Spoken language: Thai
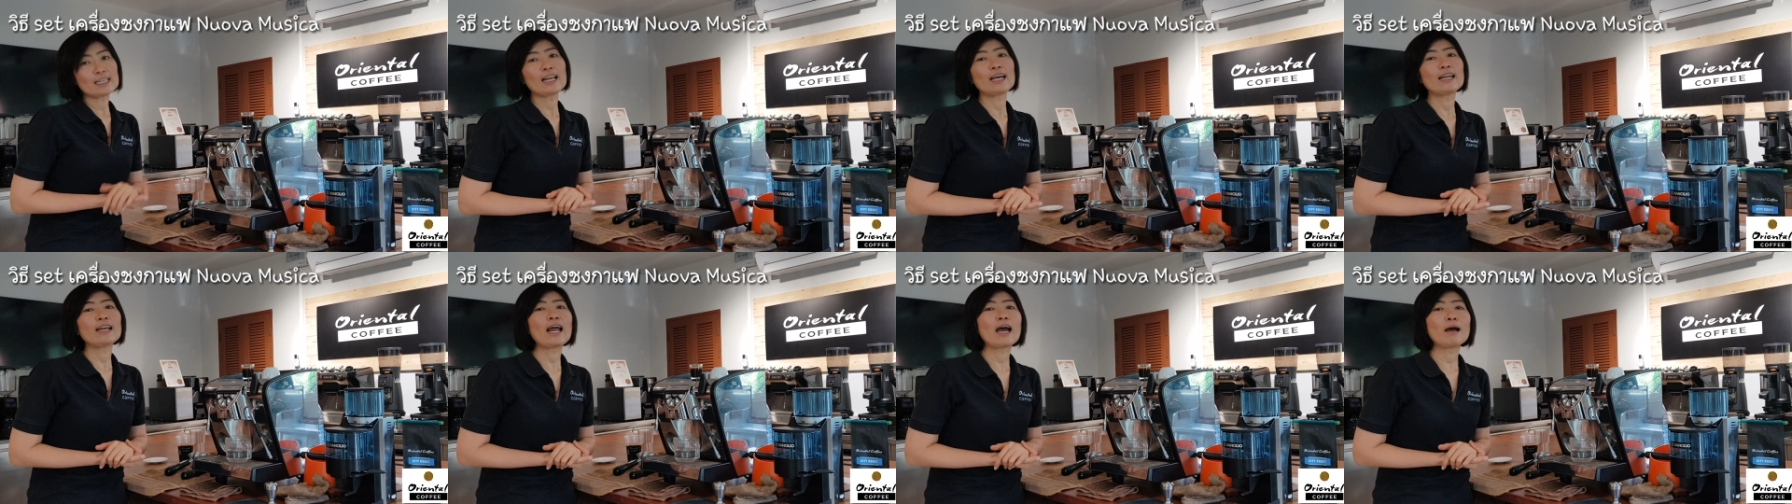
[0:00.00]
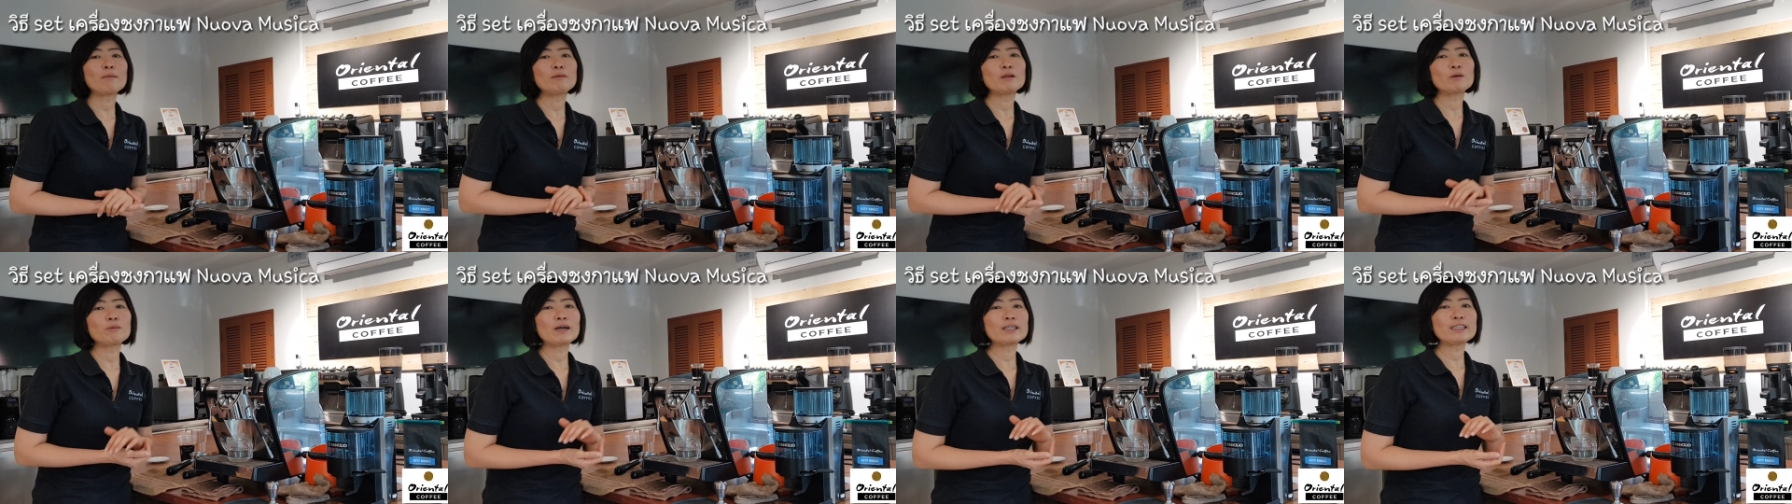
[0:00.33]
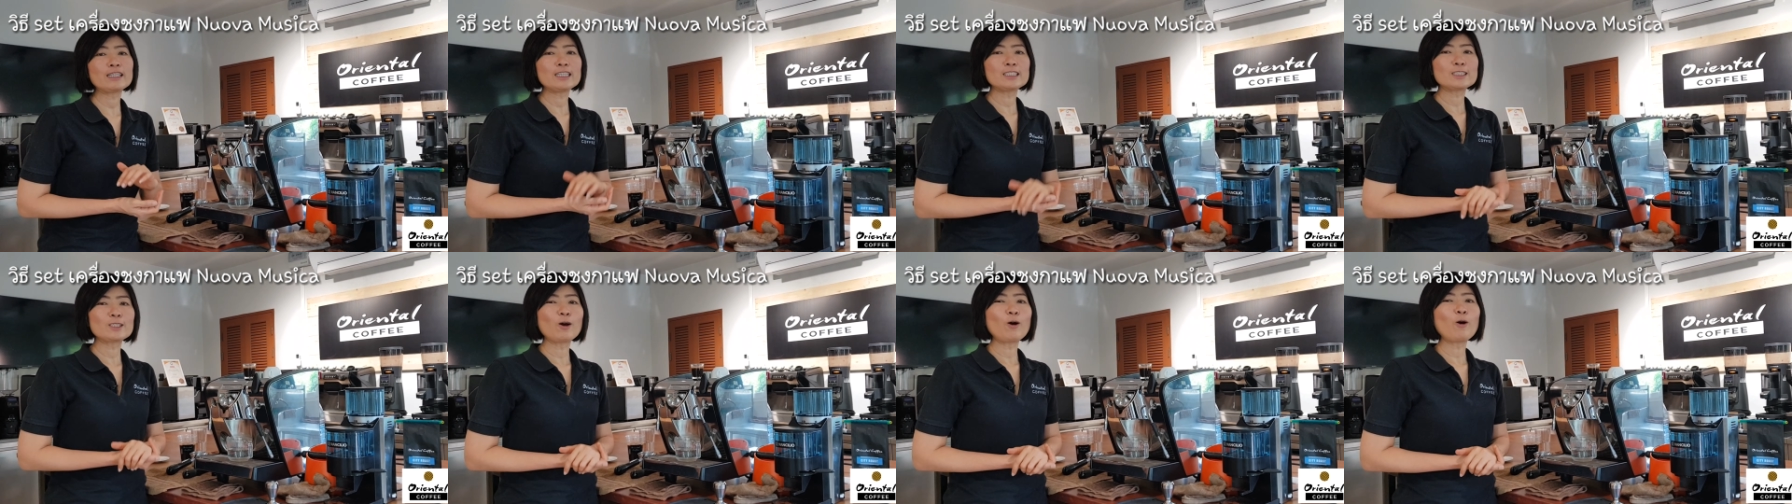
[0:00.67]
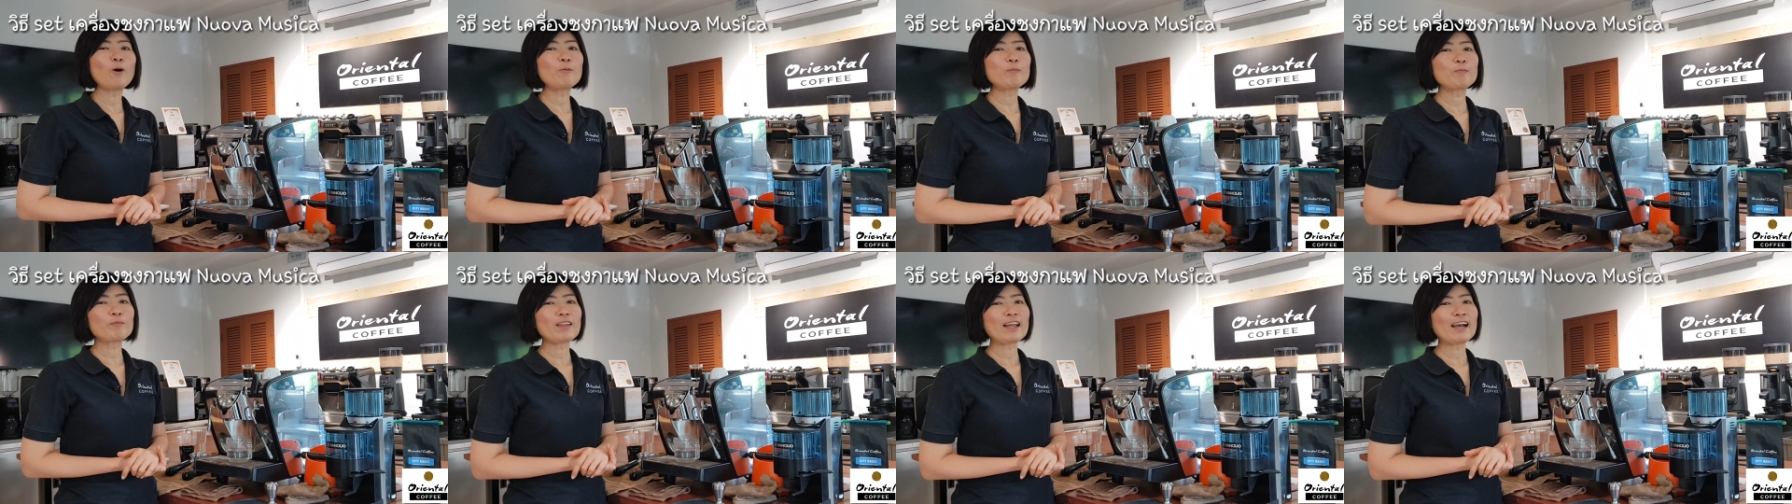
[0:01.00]
จะแนะนำหรือว่าติช
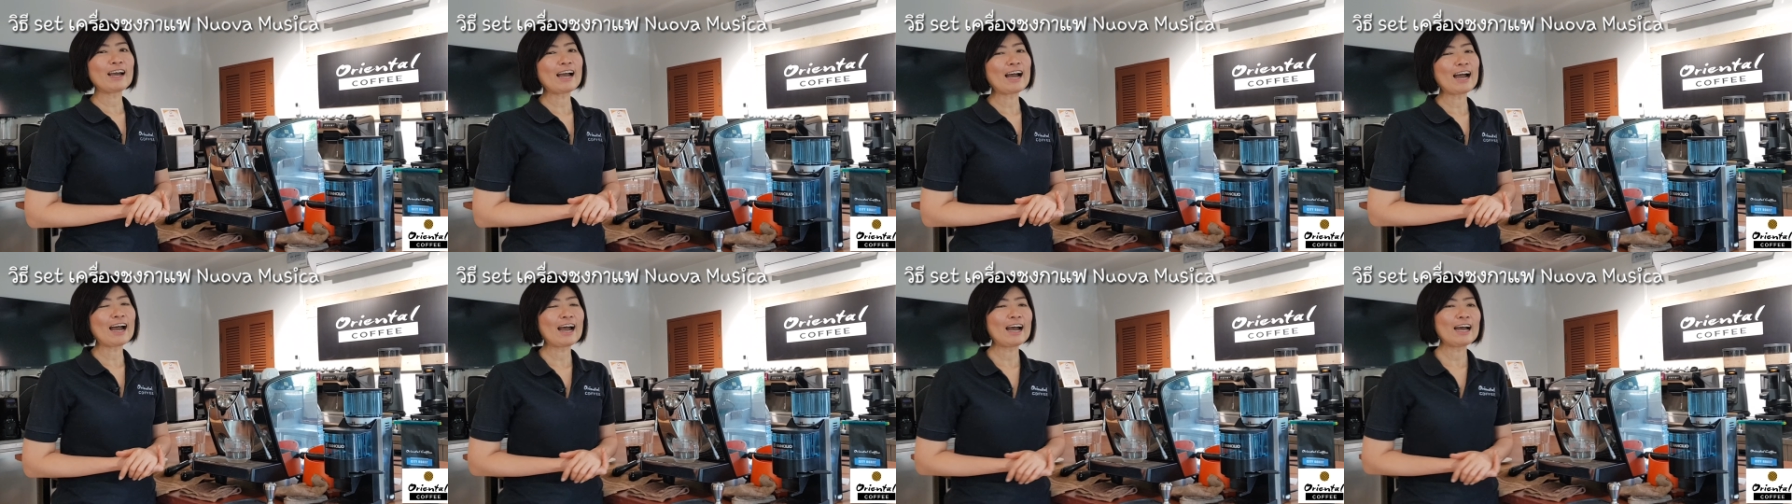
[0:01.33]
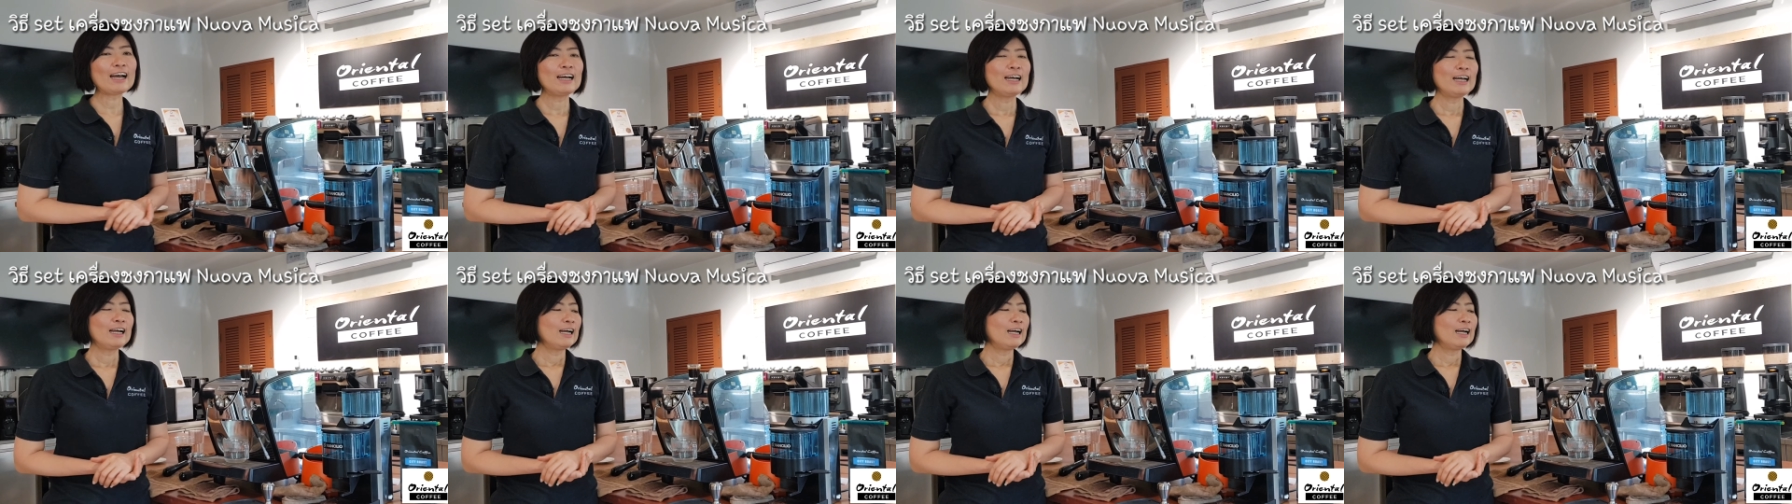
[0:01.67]
มนะคะ